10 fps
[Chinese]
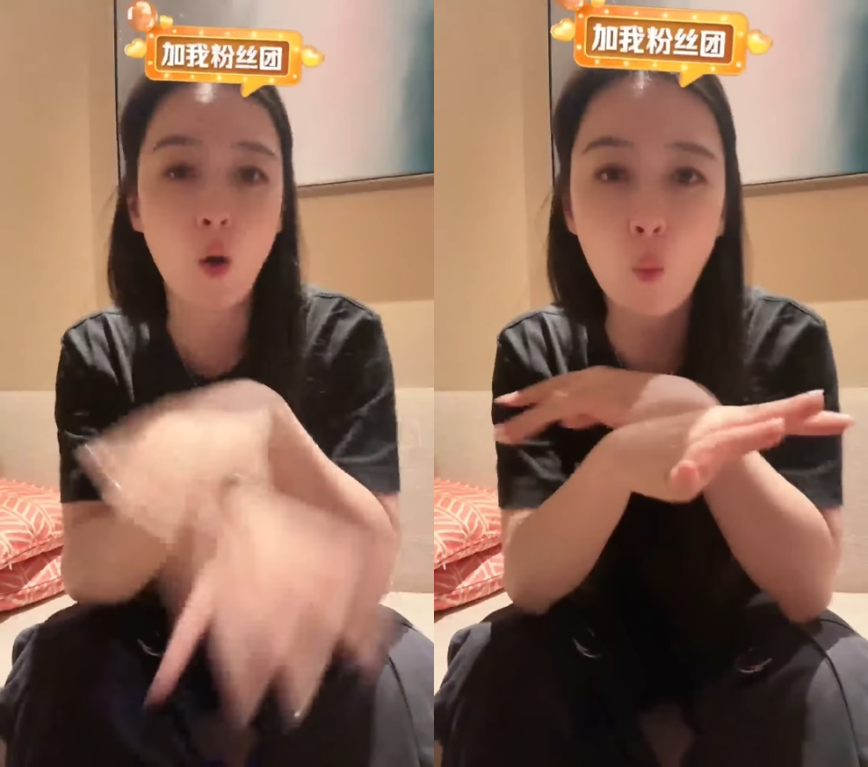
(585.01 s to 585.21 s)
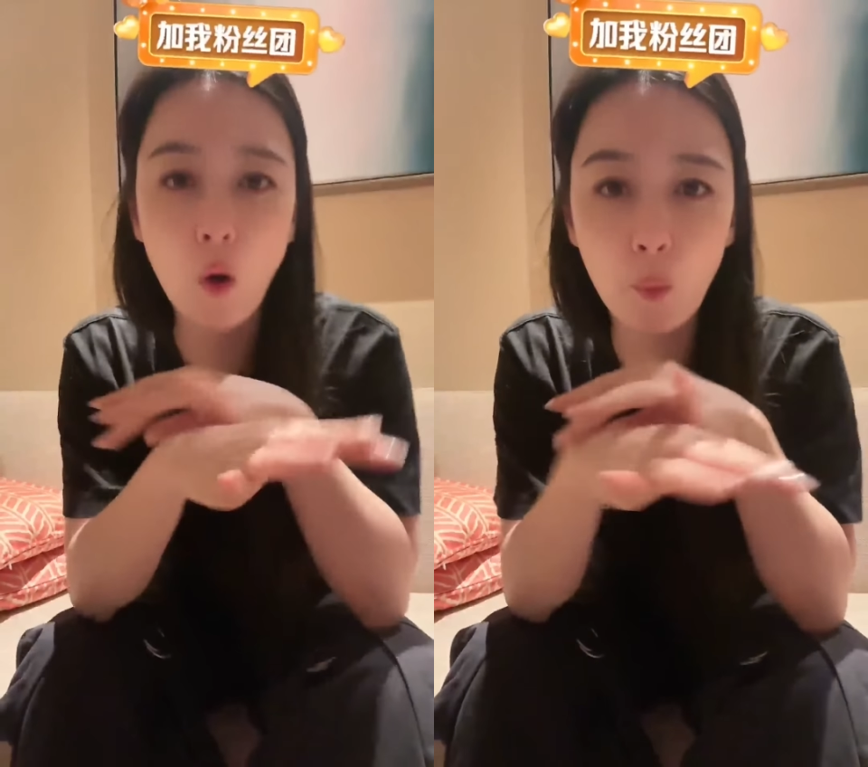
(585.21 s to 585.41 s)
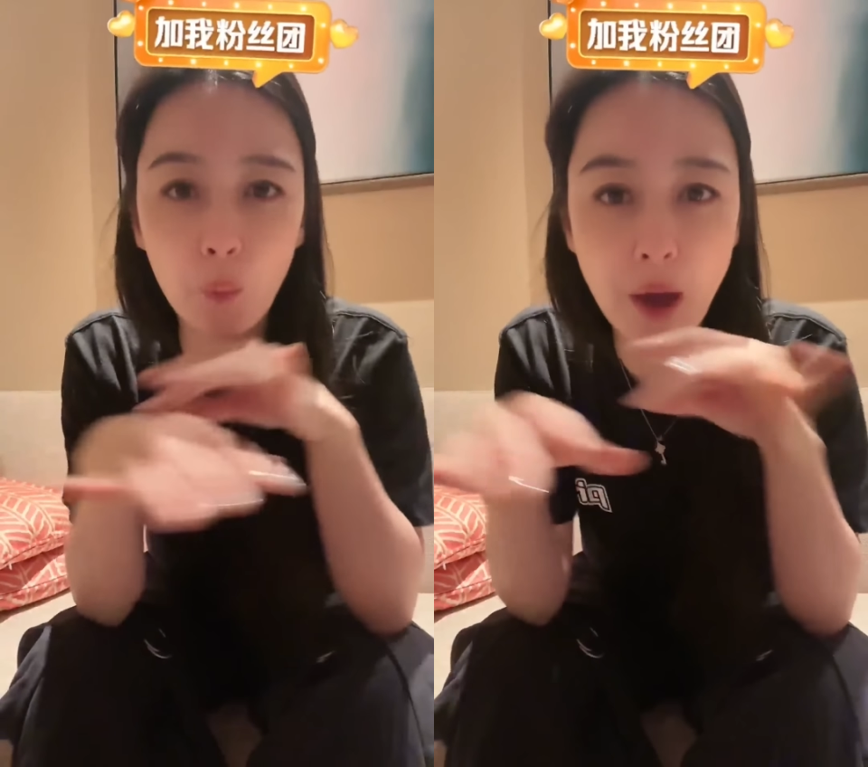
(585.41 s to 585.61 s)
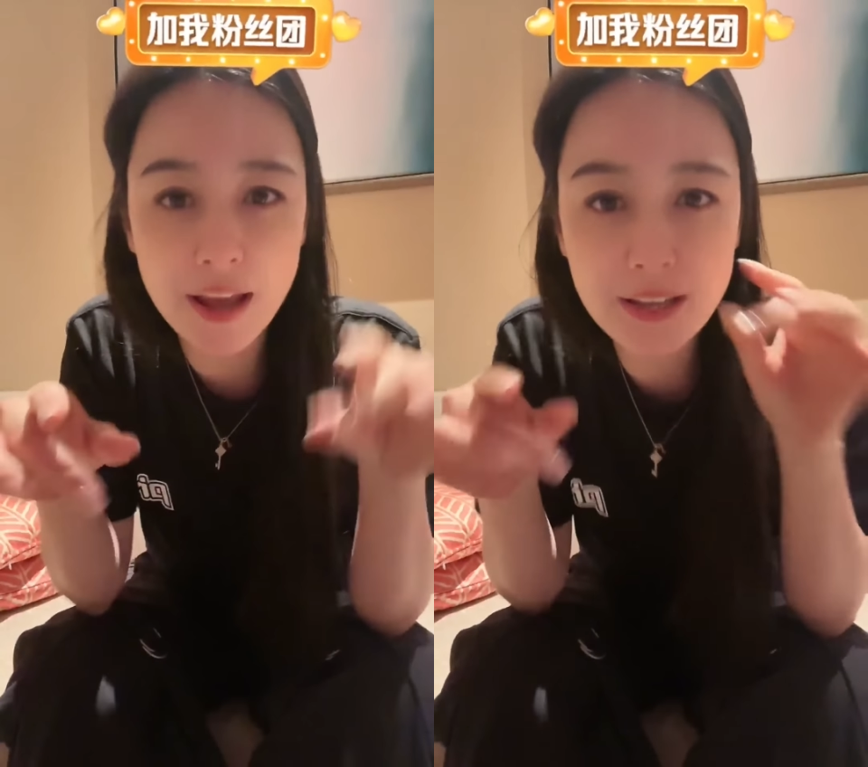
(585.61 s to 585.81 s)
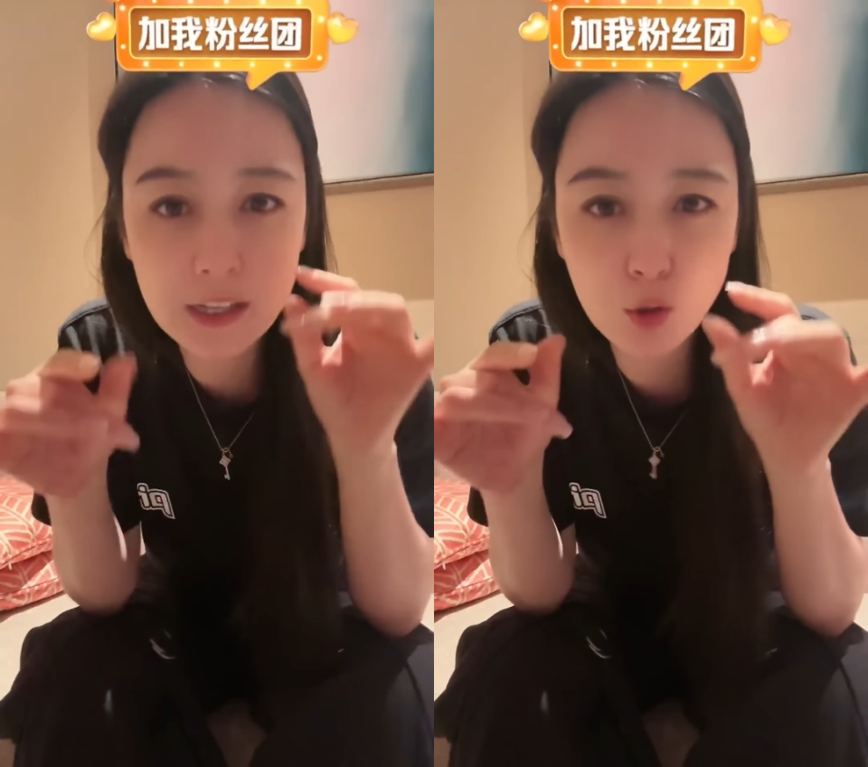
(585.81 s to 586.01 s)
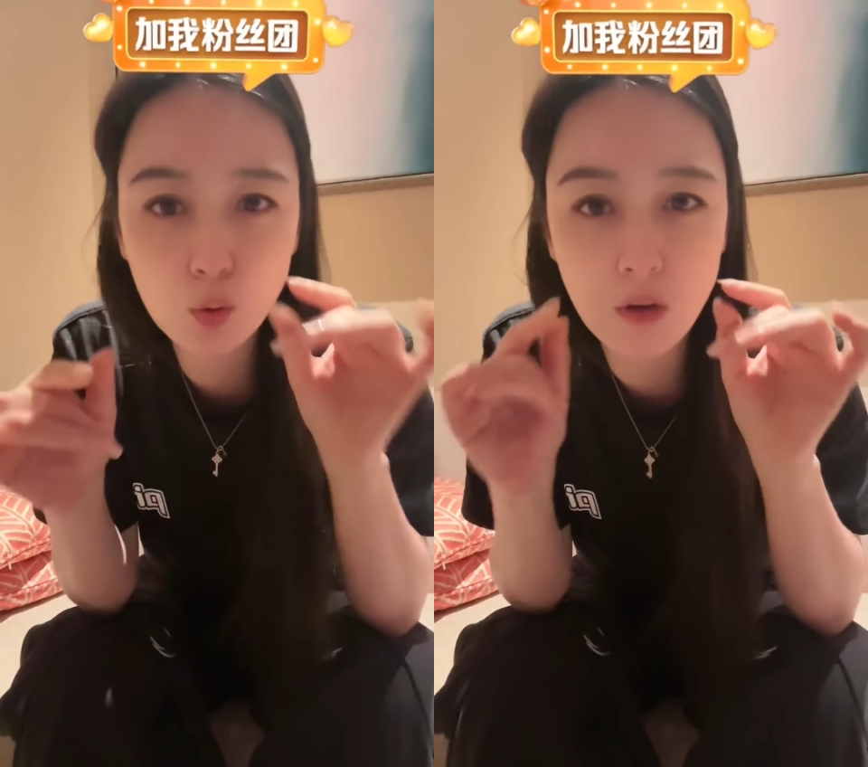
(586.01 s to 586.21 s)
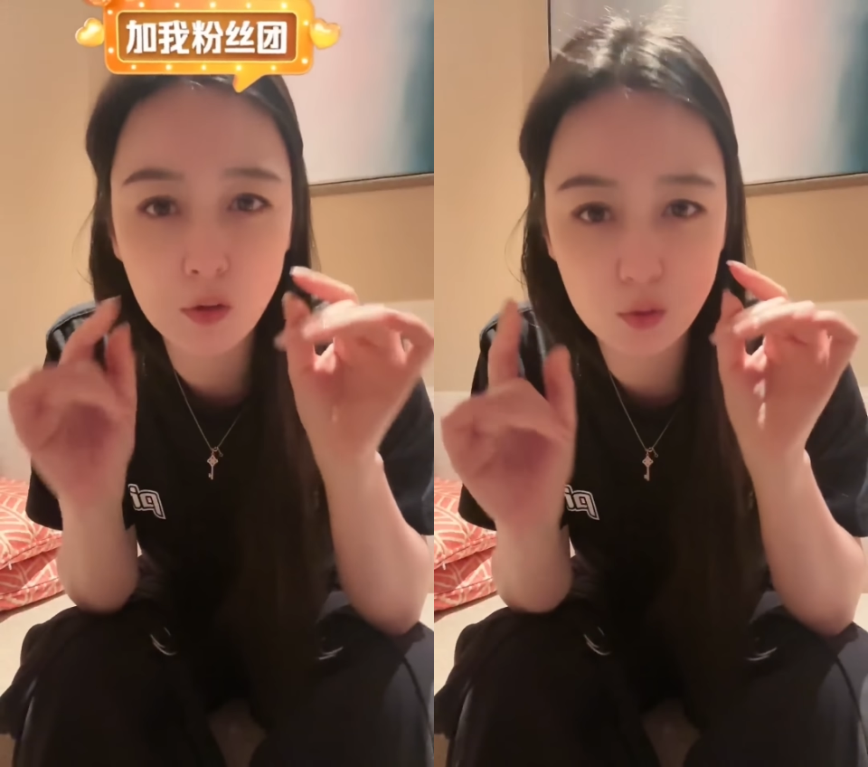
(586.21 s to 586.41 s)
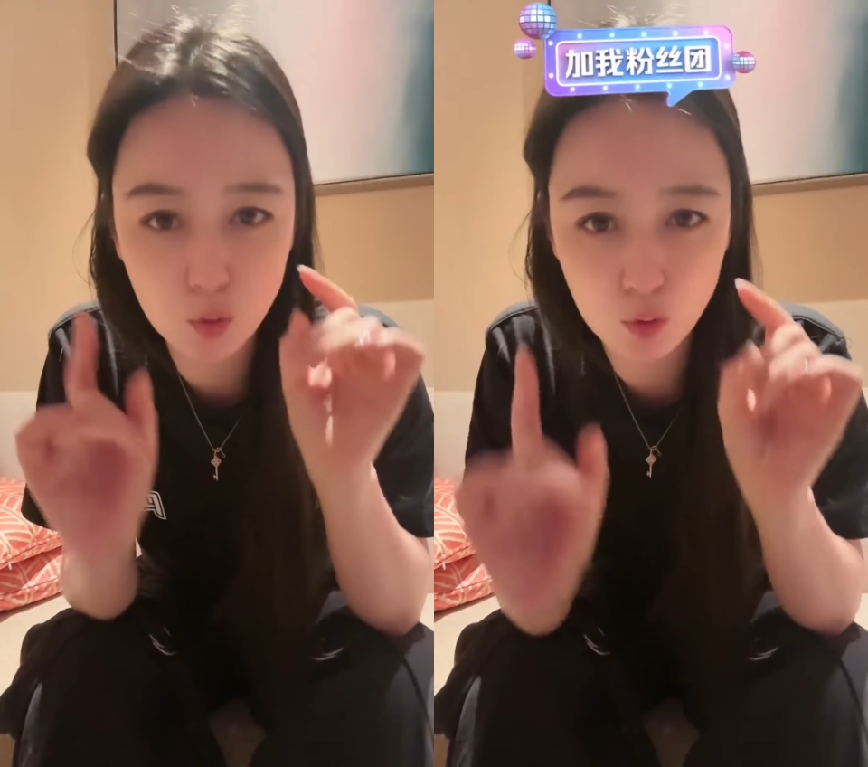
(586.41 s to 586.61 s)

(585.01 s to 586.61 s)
我唯一去到